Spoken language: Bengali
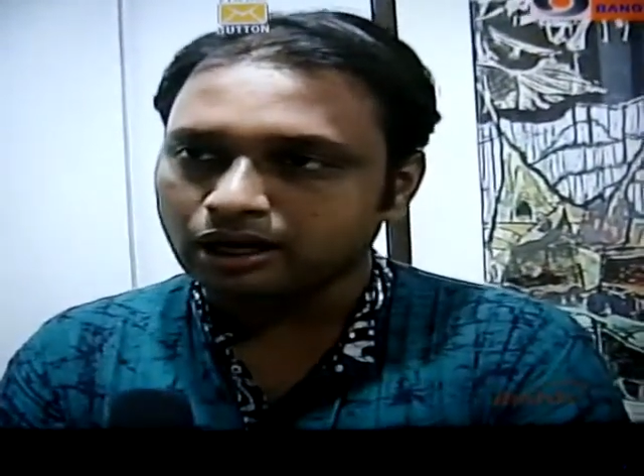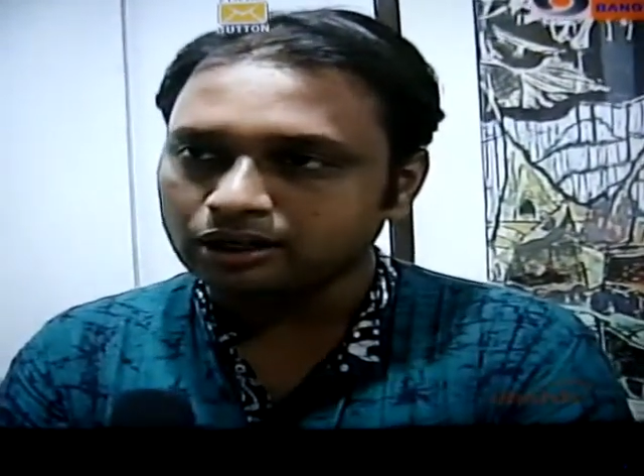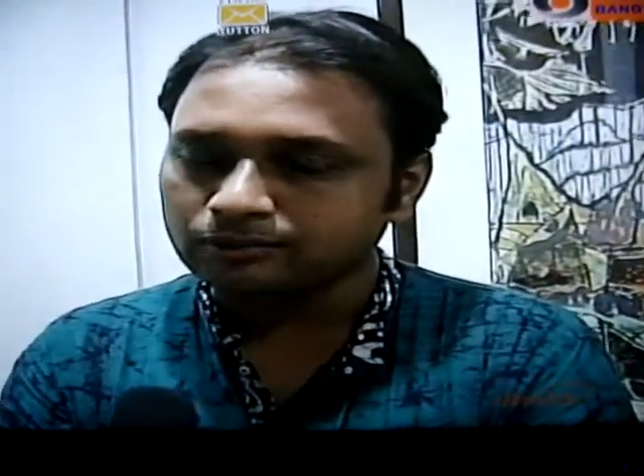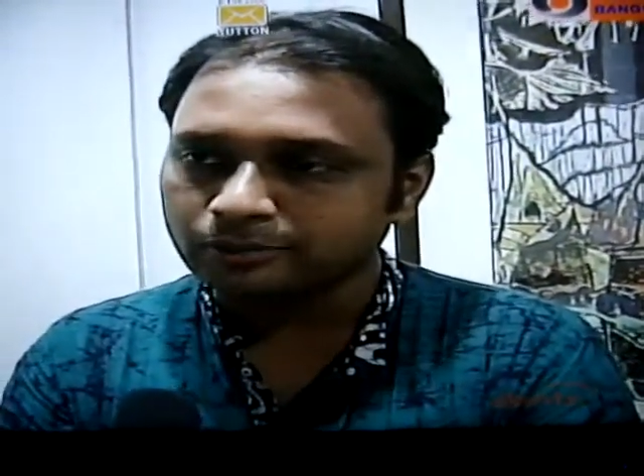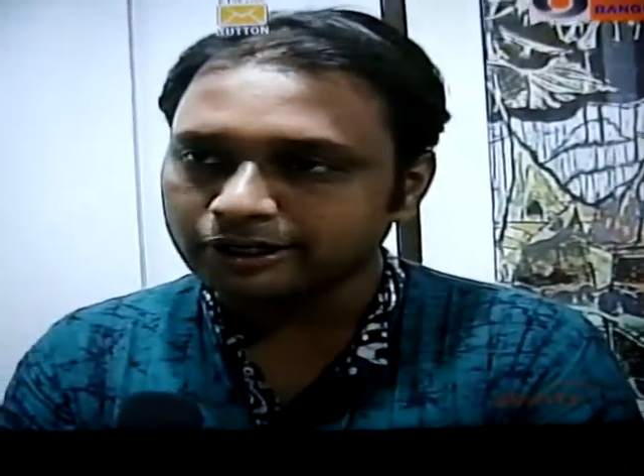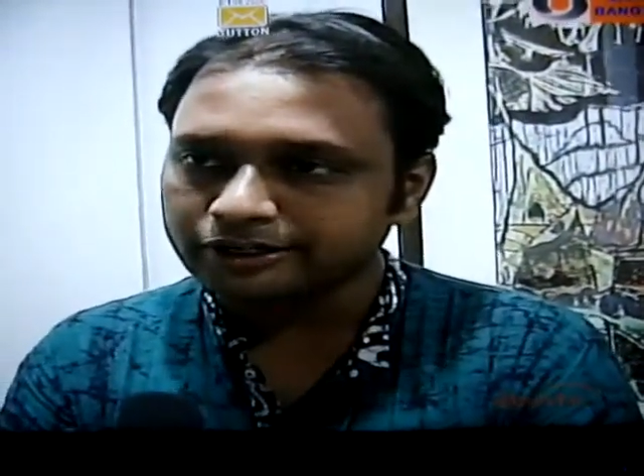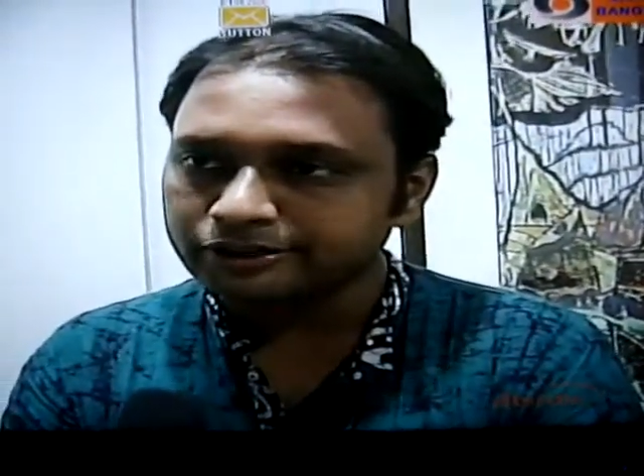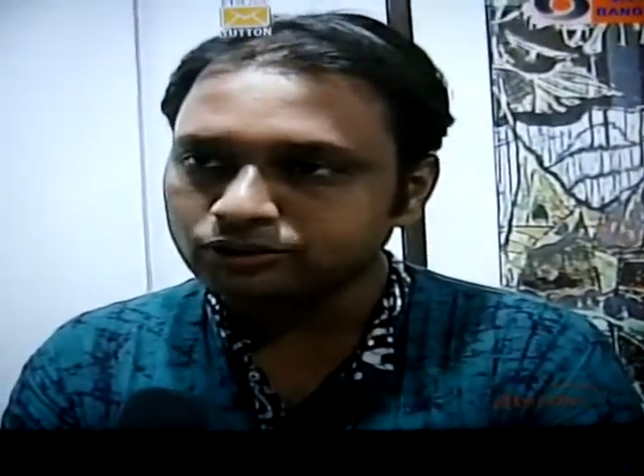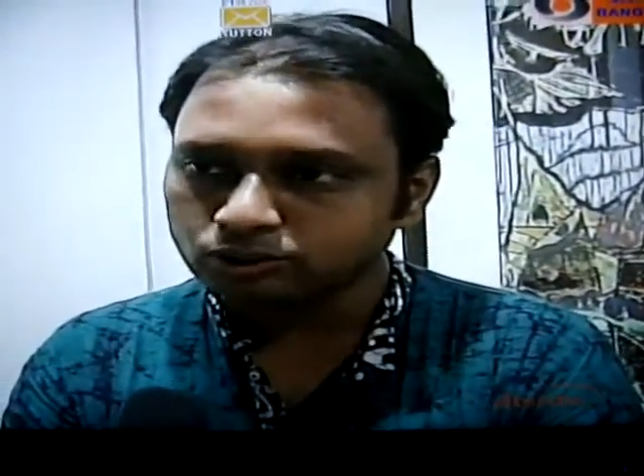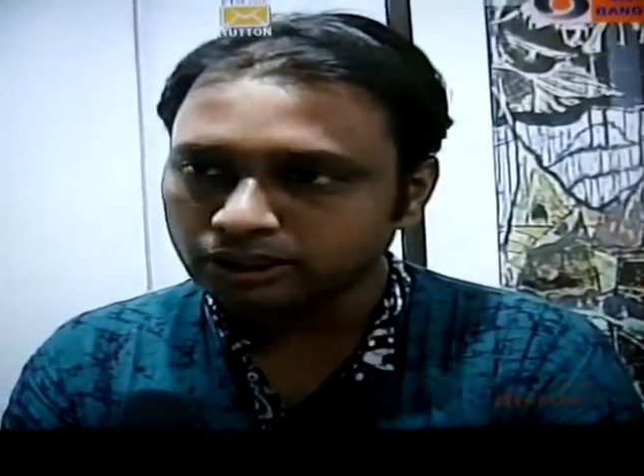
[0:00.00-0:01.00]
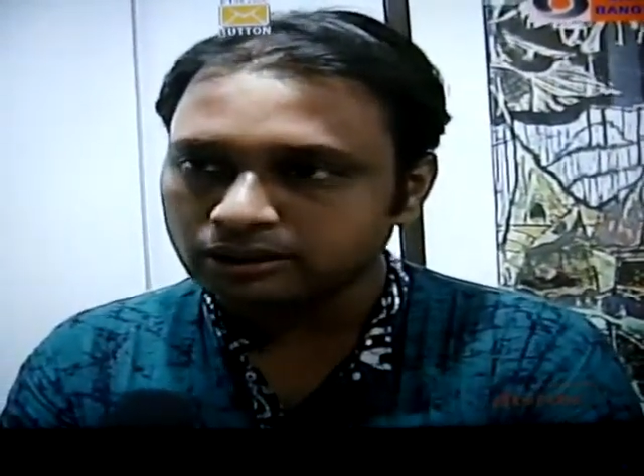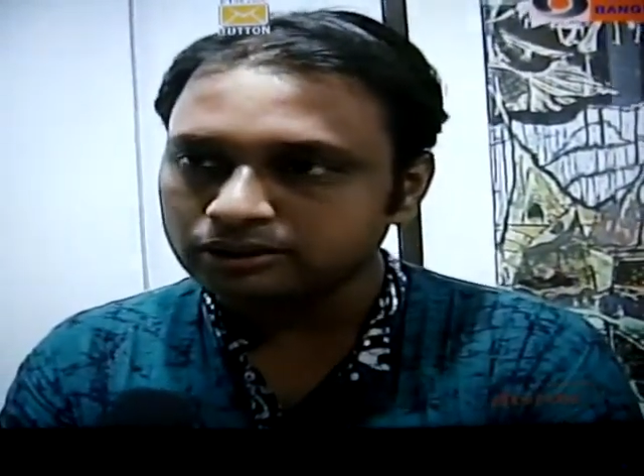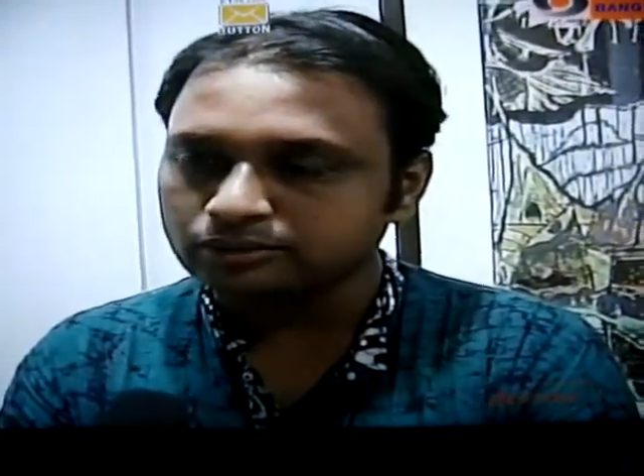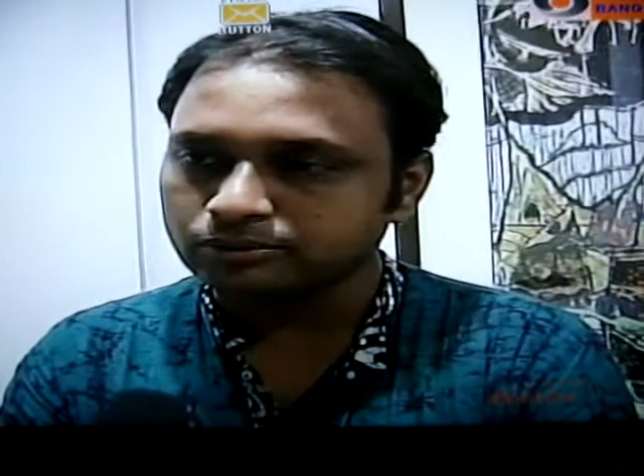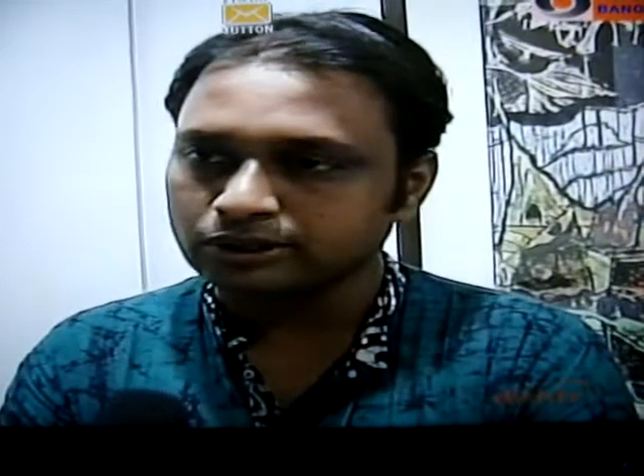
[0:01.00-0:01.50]
আলব্রাকেট ডুরার
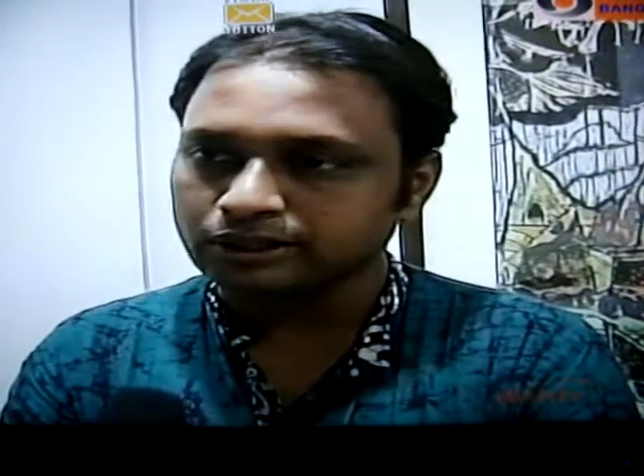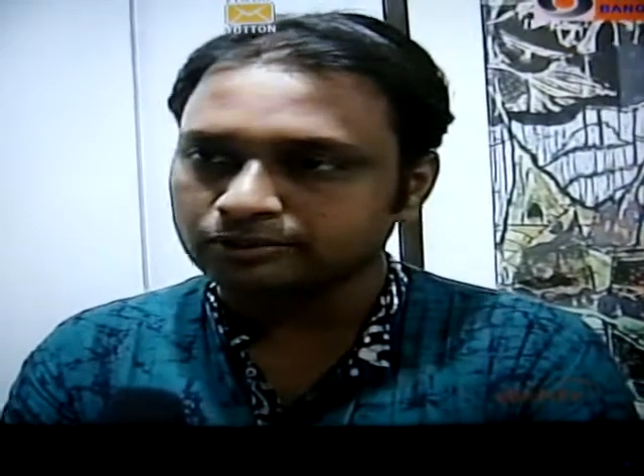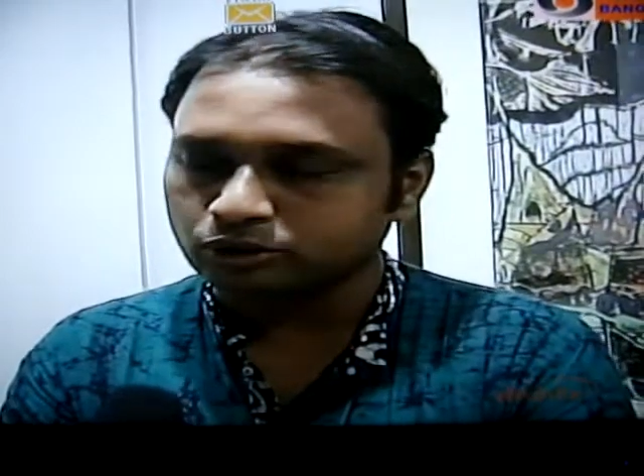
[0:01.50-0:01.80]
বলে এক